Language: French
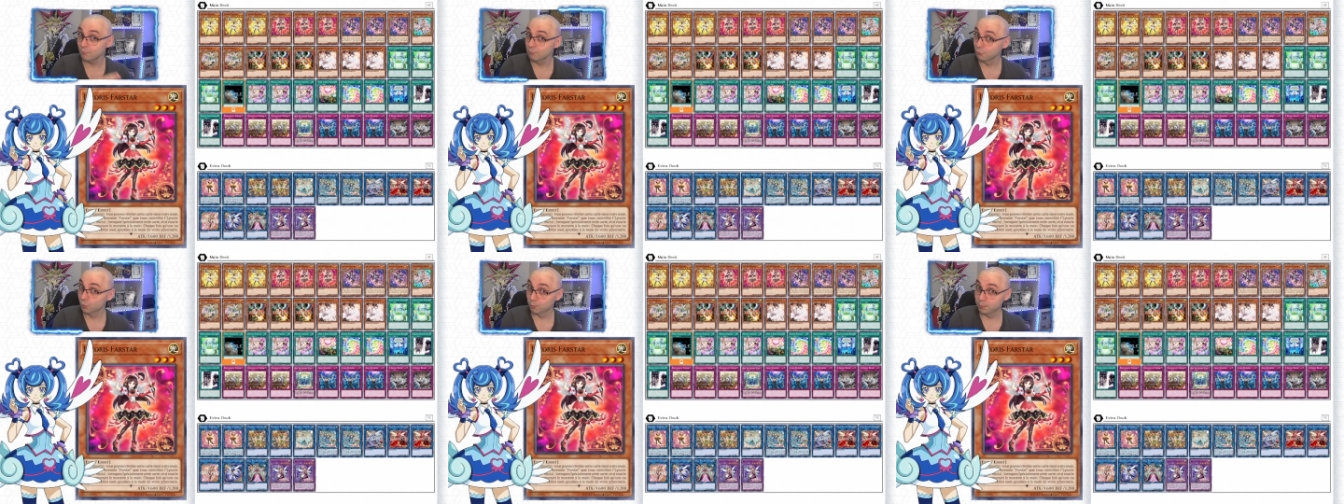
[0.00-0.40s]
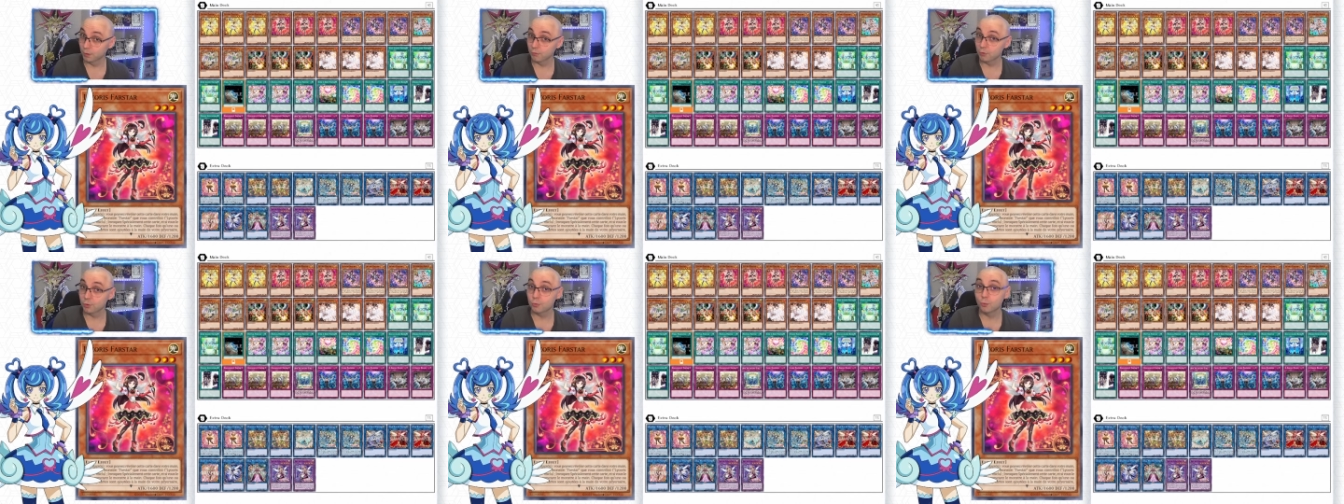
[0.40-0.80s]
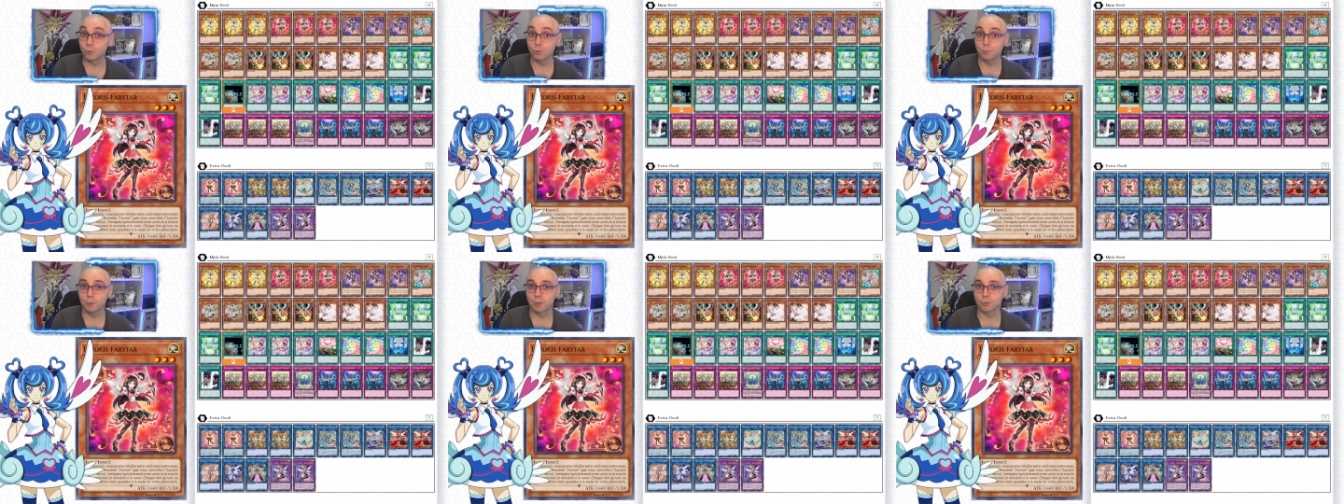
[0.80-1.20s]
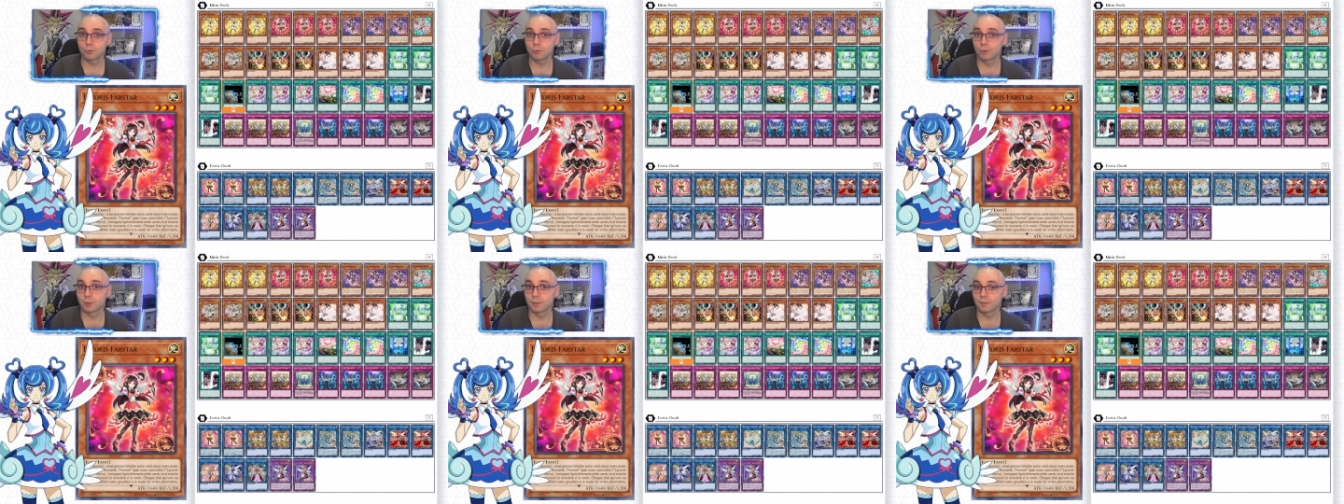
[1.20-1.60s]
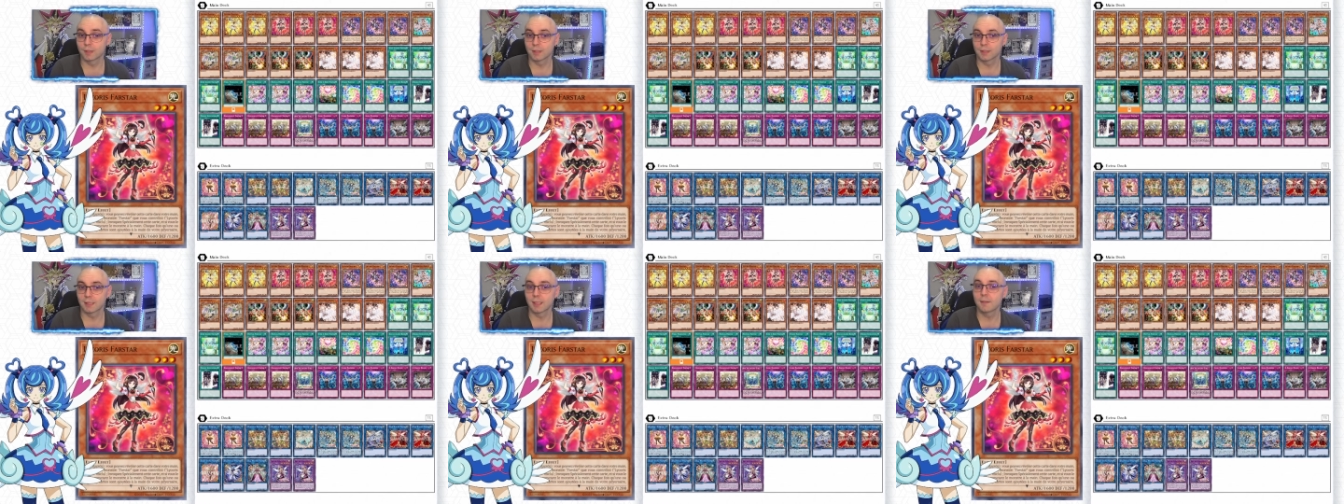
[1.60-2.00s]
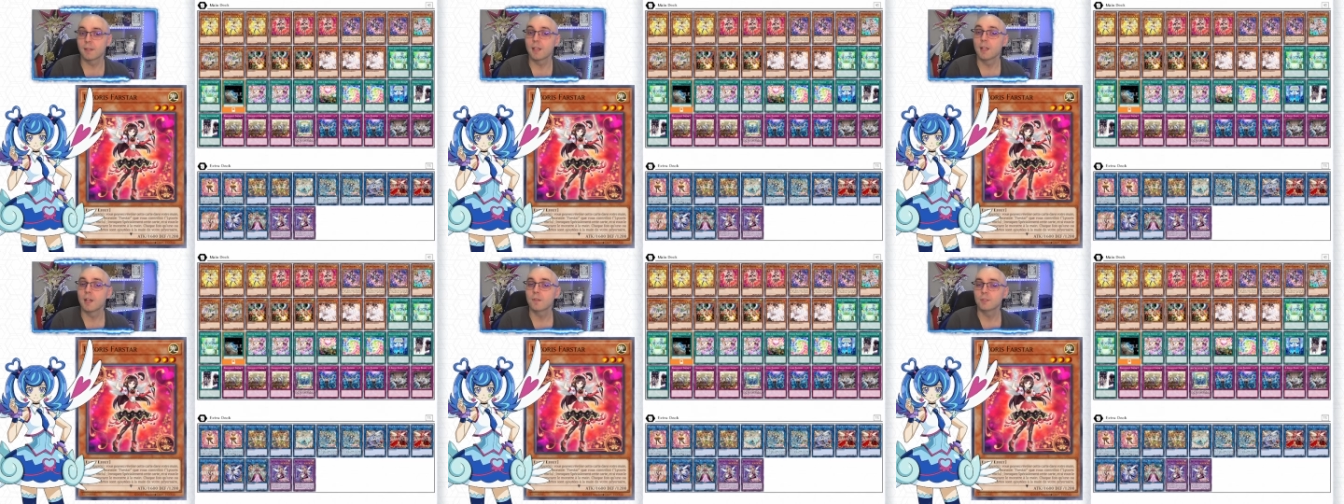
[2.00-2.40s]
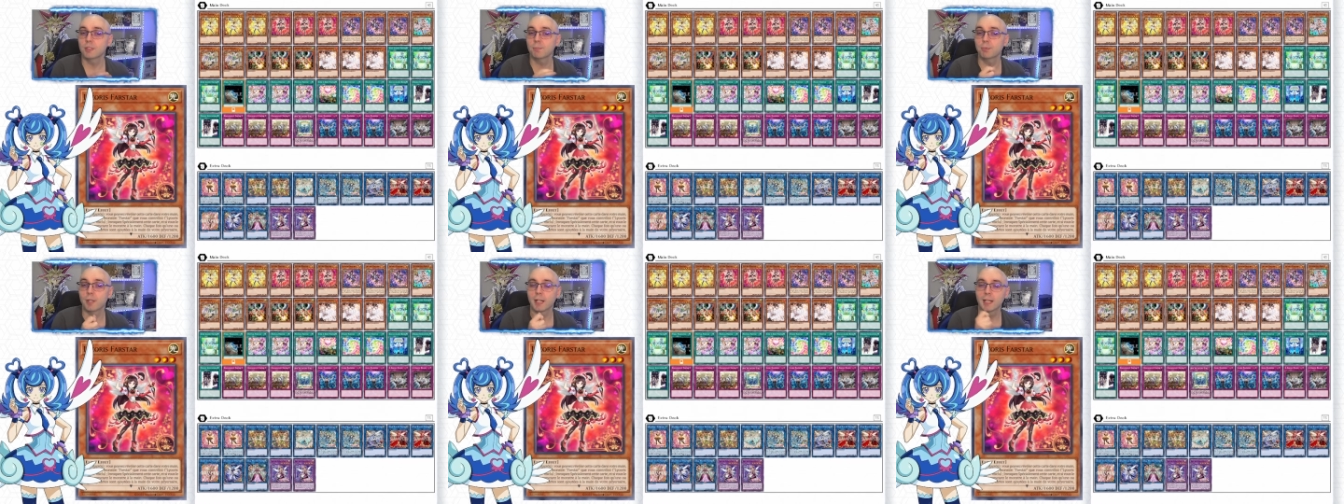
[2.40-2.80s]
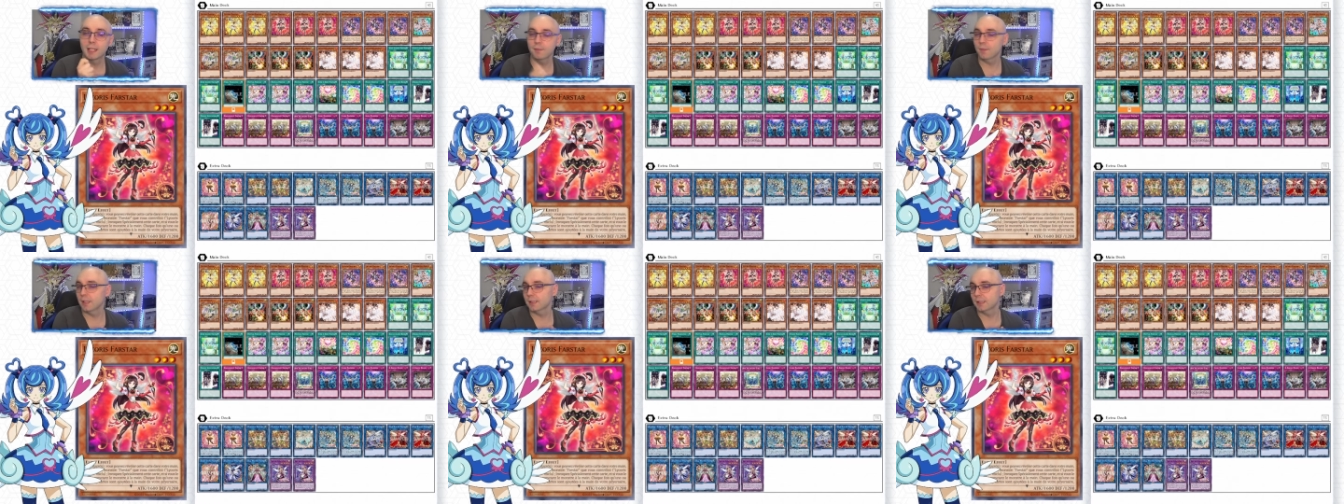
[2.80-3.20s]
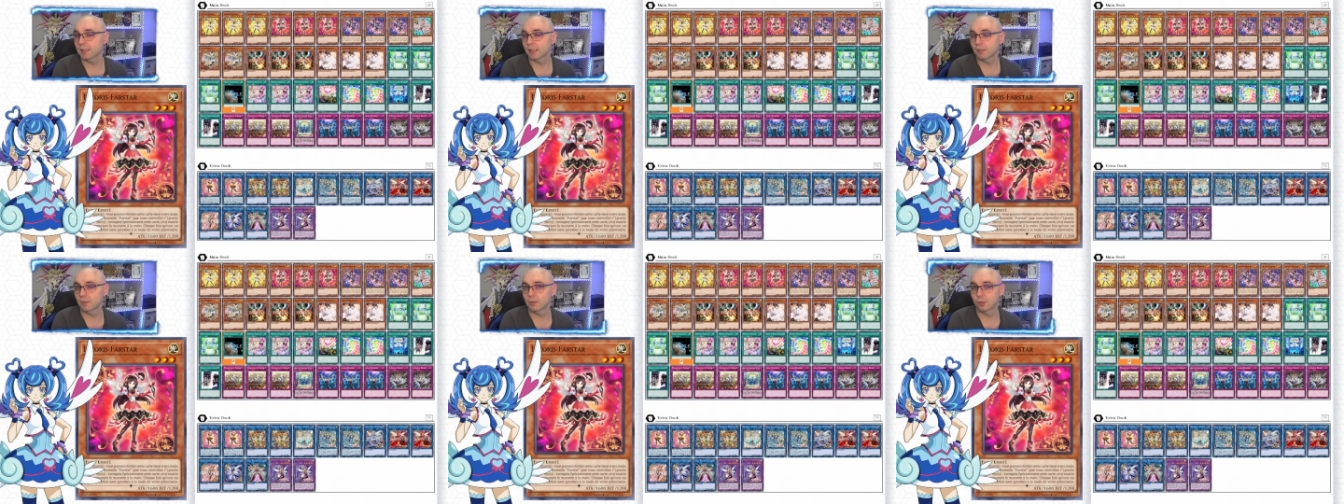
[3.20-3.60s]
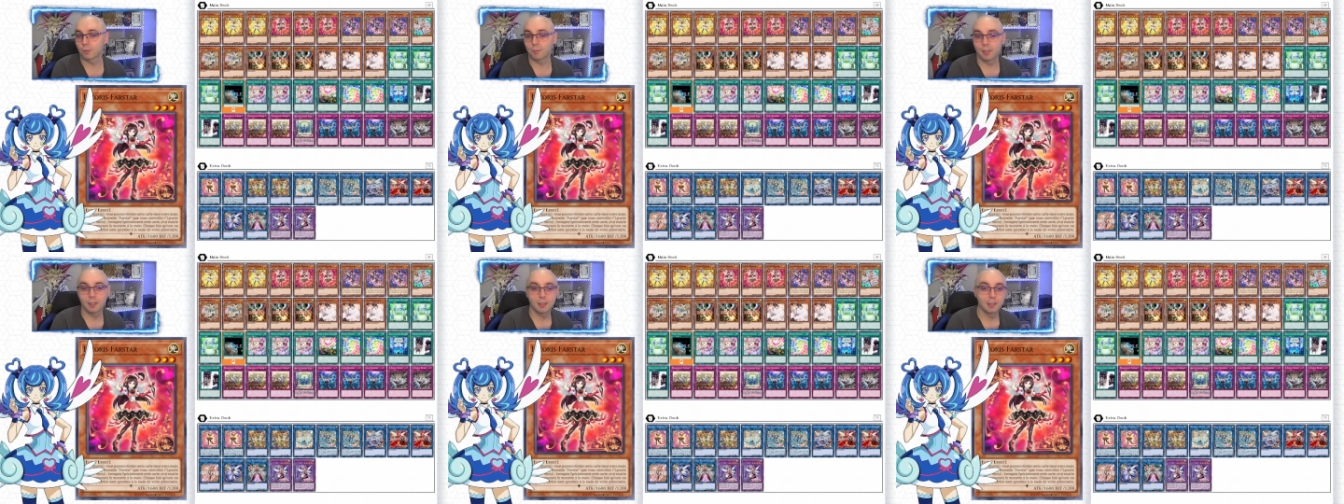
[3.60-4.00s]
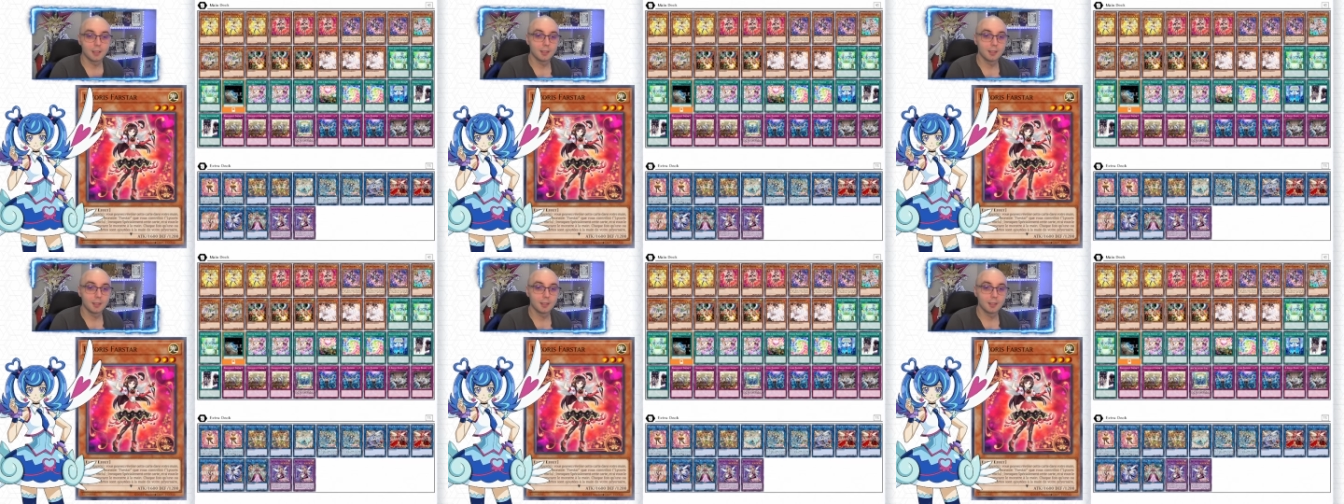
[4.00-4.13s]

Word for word: Donc pendant votre tour ou pendant le tour de l'adversaire, vous allez pouvoir révéler cette carte dans votre main